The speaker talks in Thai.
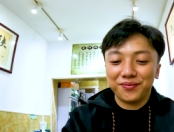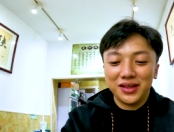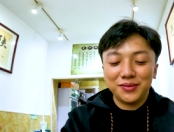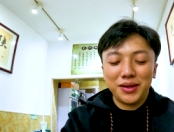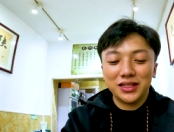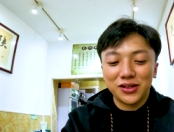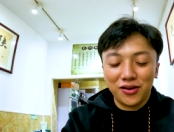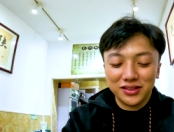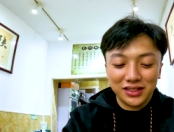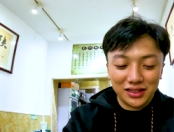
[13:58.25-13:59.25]
มีพริกสอ
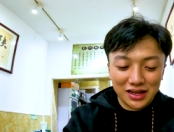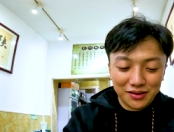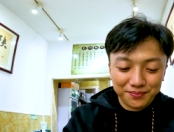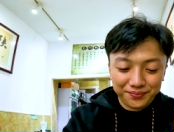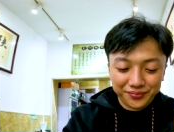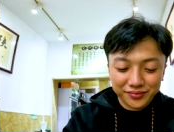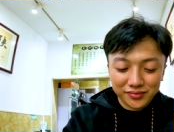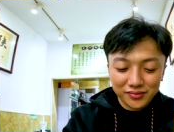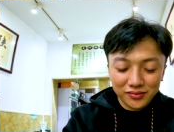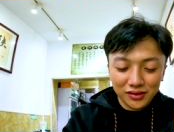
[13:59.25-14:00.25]
งสีนะครับ
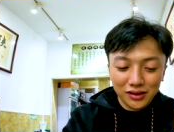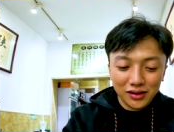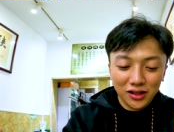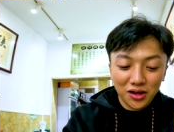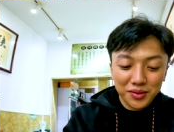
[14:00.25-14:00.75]
แล้วก็